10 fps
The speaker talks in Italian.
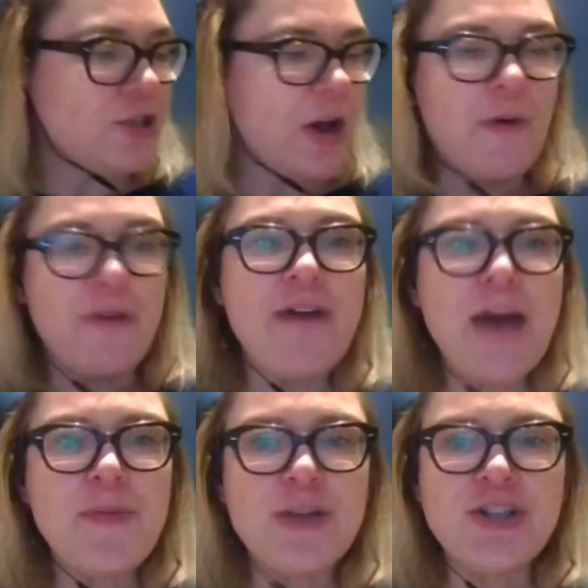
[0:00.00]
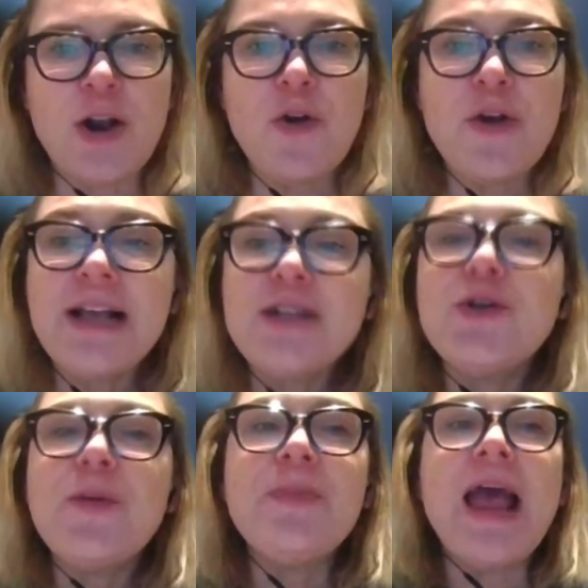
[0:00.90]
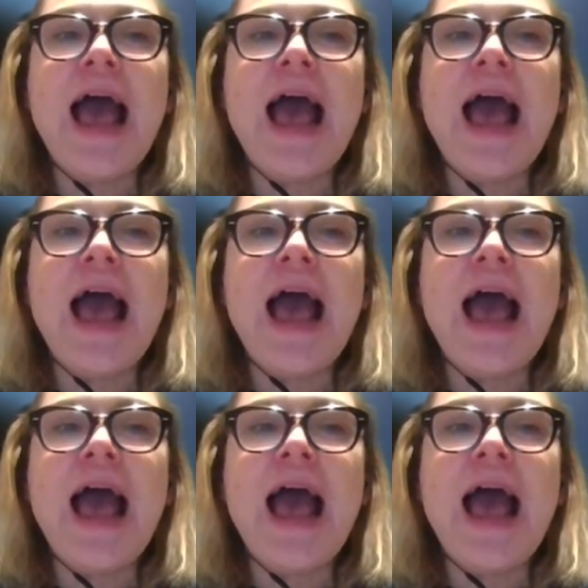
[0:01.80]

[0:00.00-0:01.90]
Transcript: Ciao a Fabio e ciao a Lorenzo.